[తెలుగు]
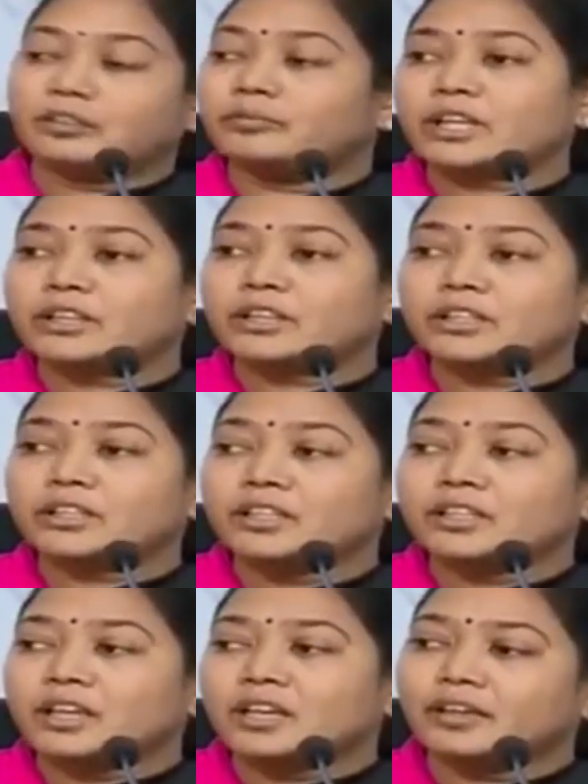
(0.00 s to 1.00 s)
ప్రతి
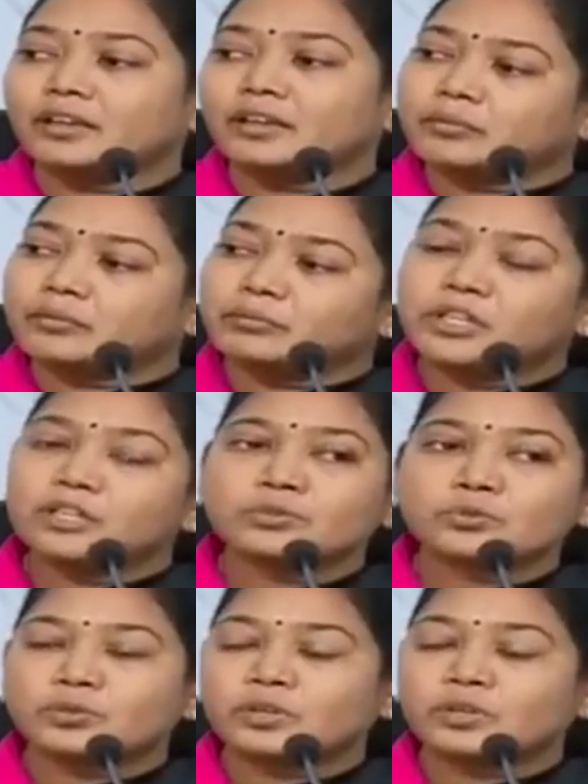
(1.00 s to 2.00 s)
అంటే
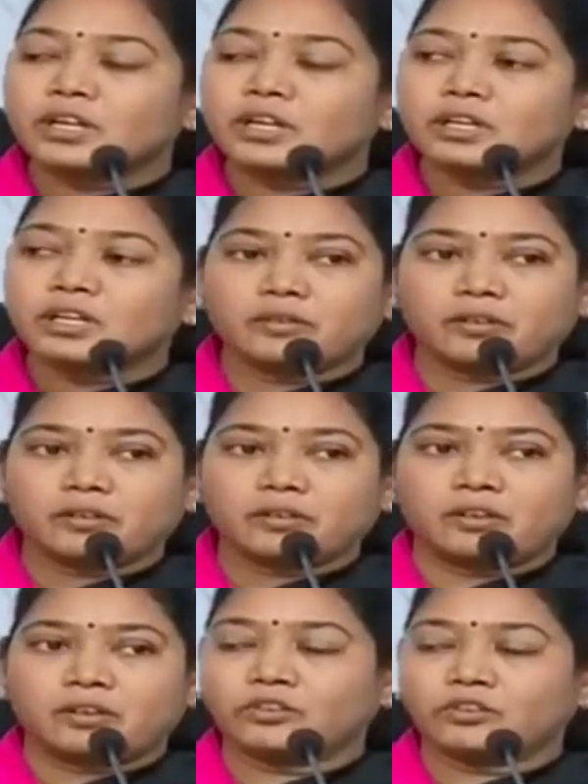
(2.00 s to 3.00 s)
మీరు చూడండి
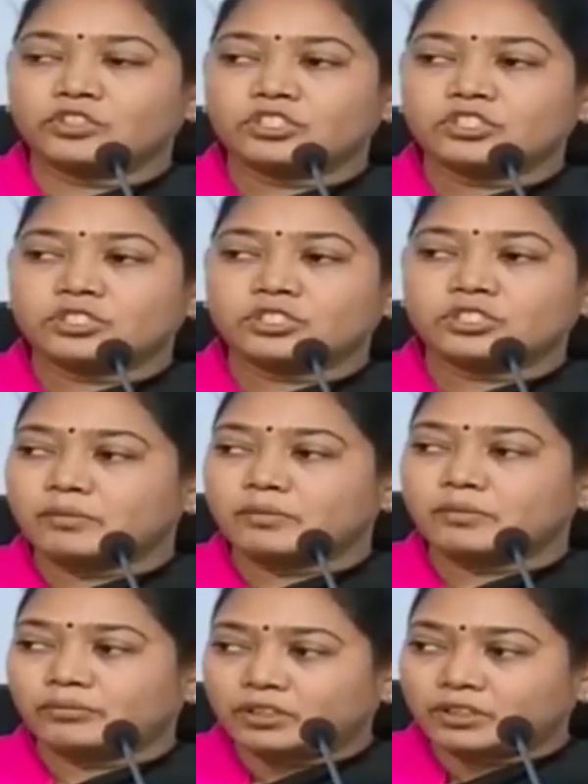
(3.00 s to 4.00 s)
మనం వచ్చేసి
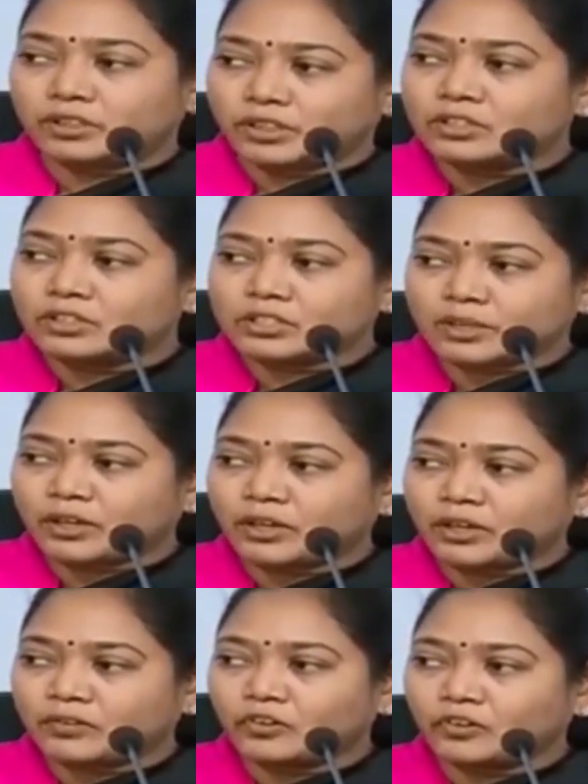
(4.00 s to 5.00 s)
నేను
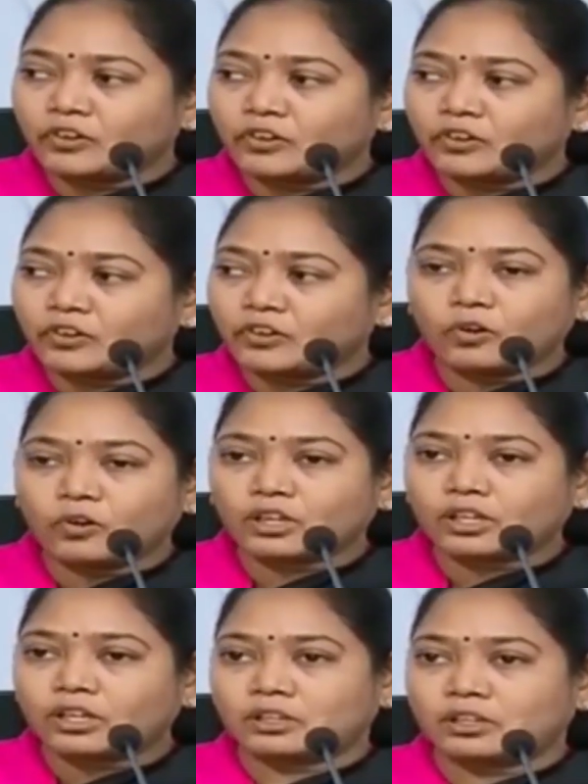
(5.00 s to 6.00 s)
చెప్పడమో ఇంకొకటి కాదు
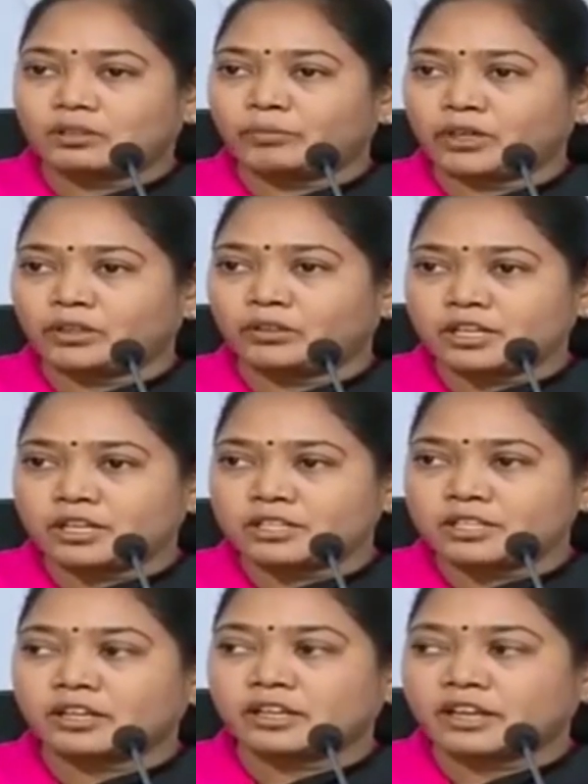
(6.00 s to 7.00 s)
మన
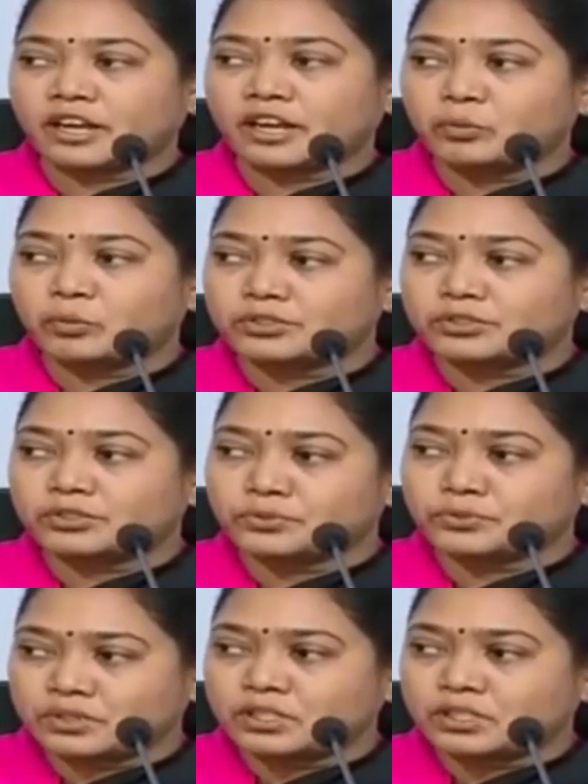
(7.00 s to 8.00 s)
నేషనల్ క్రైమ్ రిపోర్ట్స్
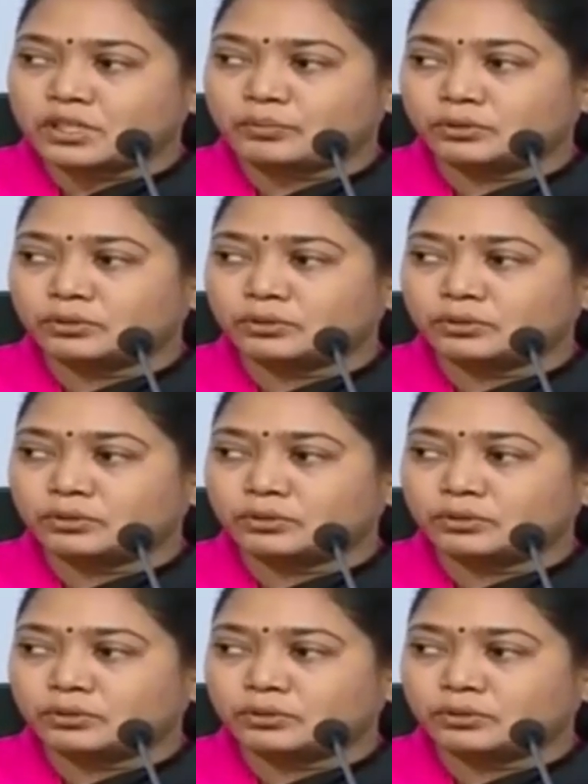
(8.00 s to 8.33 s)
చూసినప్పుడు